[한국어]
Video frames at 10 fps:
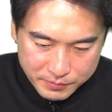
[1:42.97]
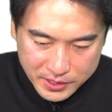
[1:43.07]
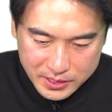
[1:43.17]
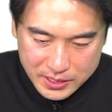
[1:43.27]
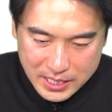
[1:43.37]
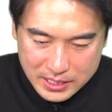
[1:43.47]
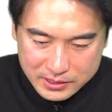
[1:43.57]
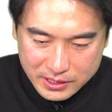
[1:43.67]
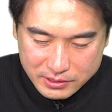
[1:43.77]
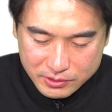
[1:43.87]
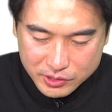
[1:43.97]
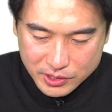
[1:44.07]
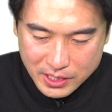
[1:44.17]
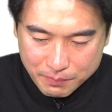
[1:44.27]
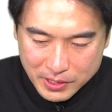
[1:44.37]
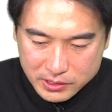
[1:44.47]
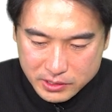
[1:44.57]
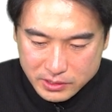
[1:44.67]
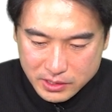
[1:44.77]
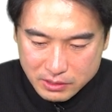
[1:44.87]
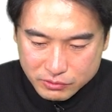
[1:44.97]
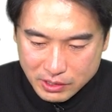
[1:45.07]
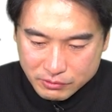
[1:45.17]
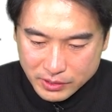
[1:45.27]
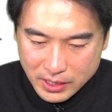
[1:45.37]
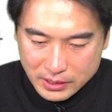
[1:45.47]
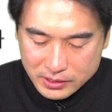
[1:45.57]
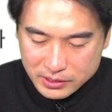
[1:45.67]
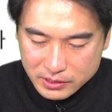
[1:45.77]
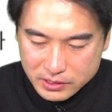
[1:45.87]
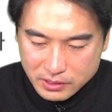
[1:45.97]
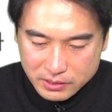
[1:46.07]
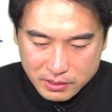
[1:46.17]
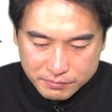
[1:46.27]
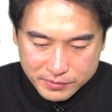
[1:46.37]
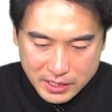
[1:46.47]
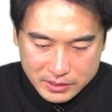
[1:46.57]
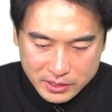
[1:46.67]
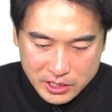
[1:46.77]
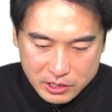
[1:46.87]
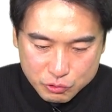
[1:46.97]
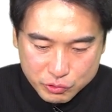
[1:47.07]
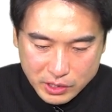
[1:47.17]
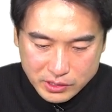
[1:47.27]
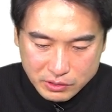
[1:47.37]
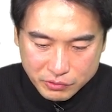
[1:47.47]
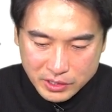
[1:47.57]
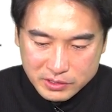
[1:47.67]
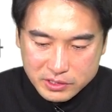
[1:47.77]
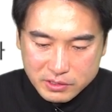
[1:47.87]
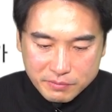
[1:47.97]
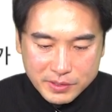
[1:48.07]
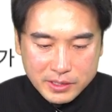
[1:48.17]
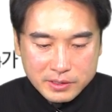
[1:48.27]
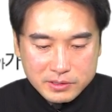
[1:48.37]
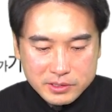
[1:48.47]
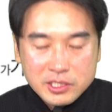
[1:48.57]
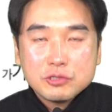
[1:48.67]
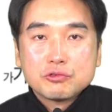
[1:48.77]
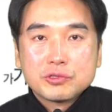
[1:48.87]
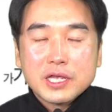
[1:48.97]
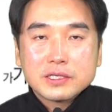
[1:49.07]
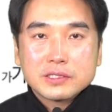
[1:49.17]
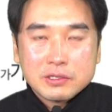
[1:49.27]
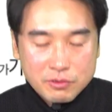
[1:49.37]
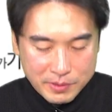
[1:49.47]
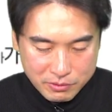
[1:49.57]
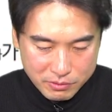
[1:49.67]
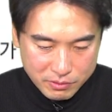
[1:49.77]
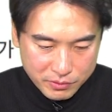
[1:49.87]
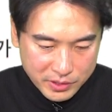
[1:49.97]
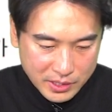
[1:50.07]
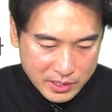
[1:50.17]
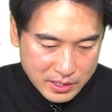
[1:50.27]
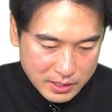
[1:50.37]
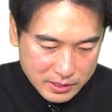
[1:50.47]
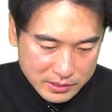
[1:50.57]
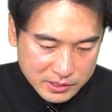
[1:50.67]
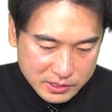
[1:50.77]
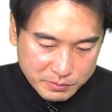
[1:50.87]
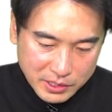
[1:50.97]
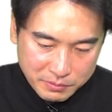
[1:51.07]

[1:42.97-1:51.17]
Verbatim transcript: 민간 사전청 약 8천 가구 나온다. 인천 검단 1주택자도 계 인천 검단에는 1주택자도 바로 기회가 있습니다.